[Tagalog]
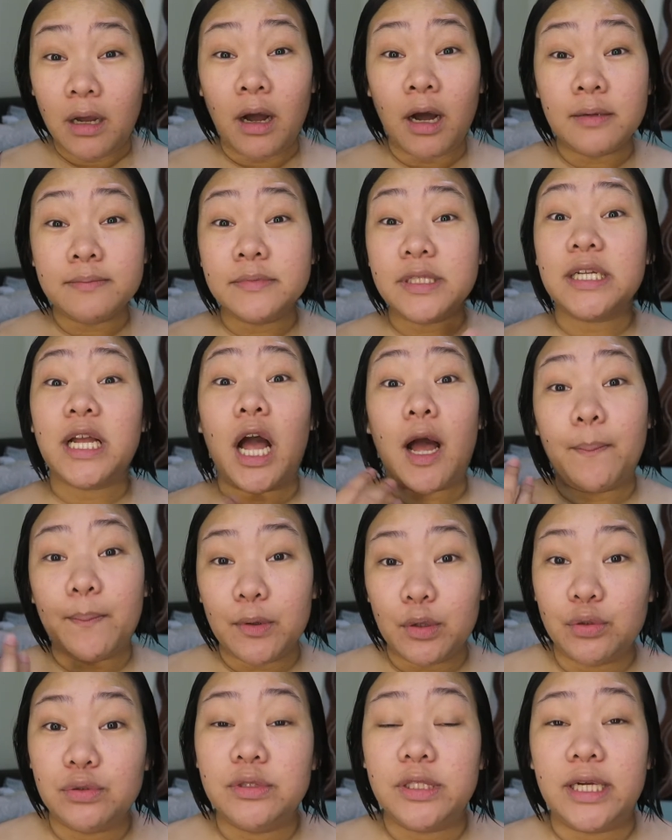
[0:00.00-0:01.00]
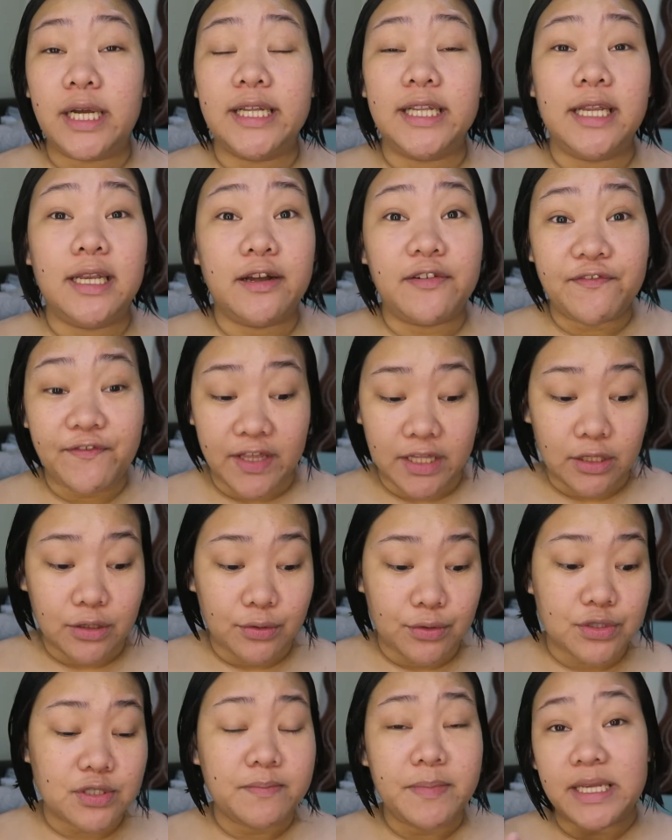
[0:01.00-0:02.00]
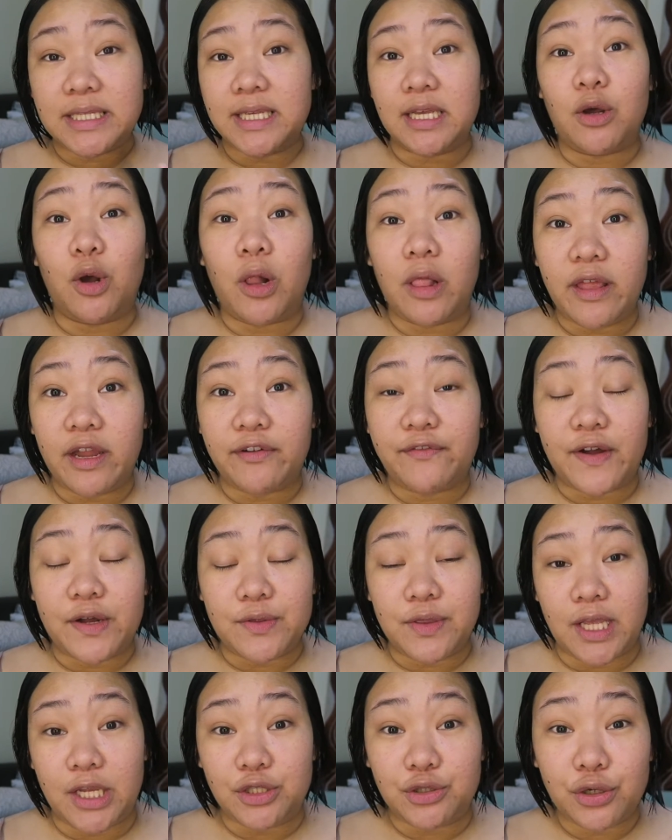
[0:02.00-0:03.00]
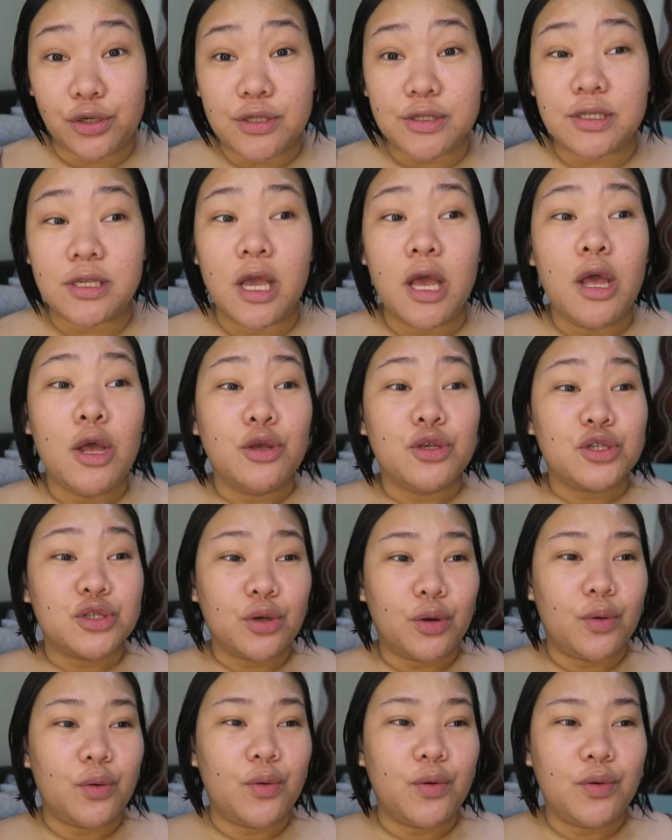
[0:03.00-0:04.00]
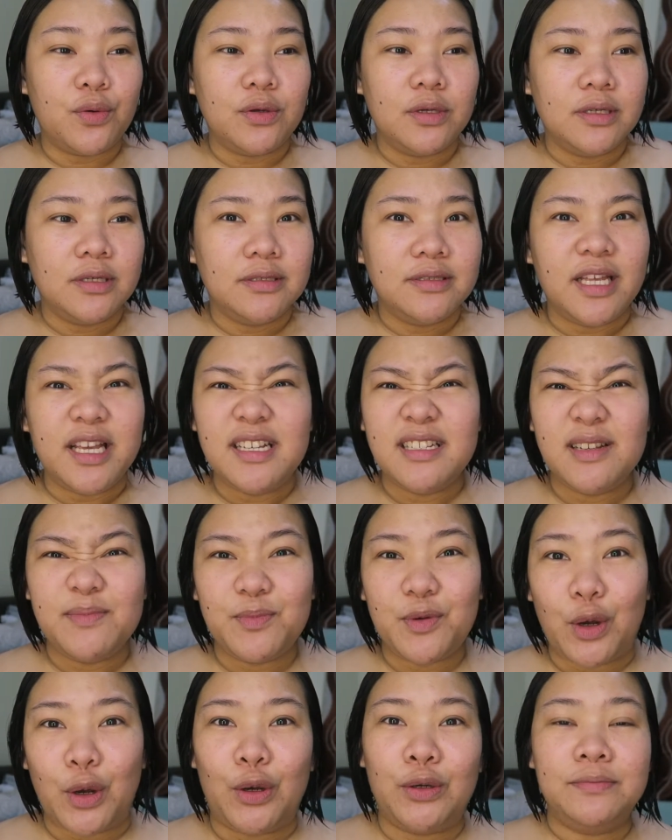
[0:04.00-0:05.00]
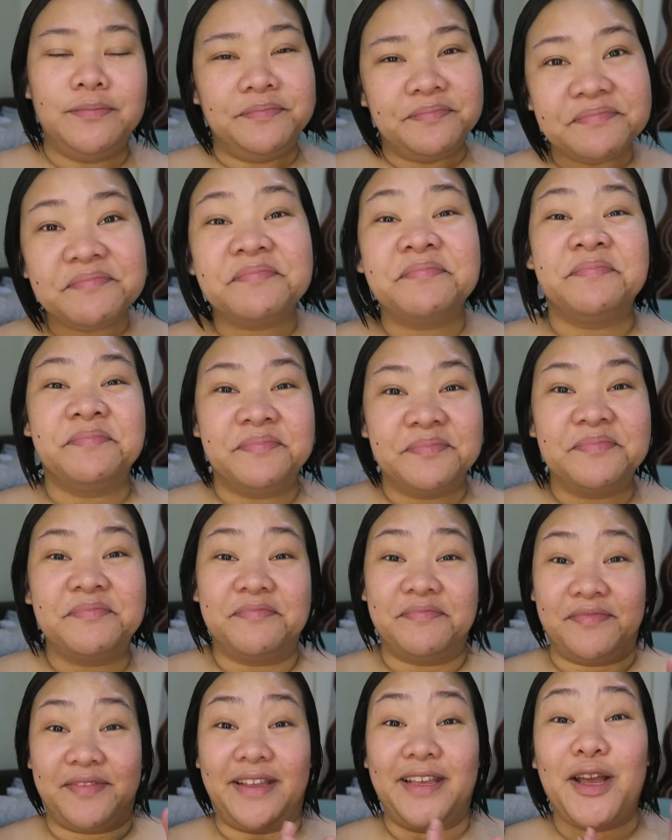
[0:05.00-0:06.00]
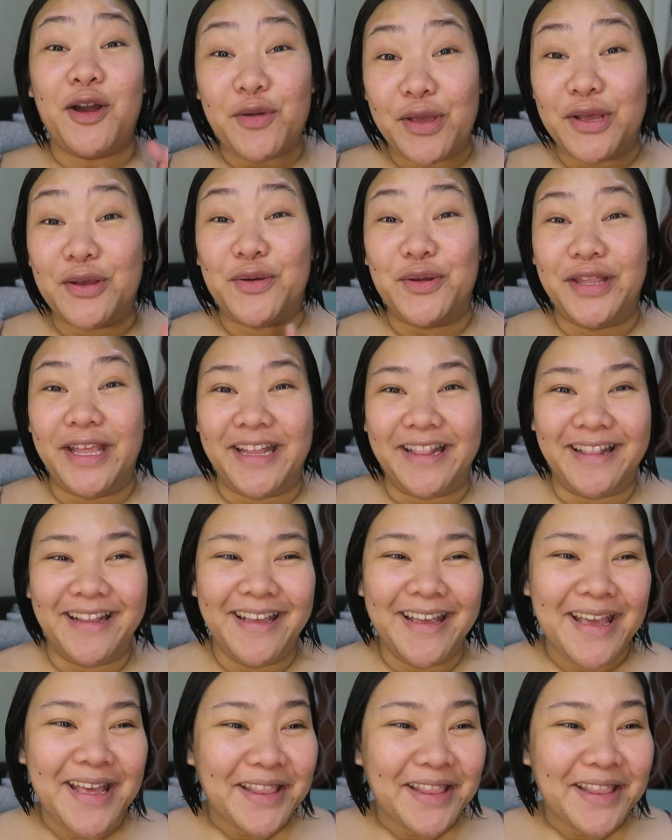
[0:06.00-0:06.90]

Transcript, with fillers: um, nag-upload ng kanilang videos mixing all their foundations. So, naisip ko, hmm, gawin ko din.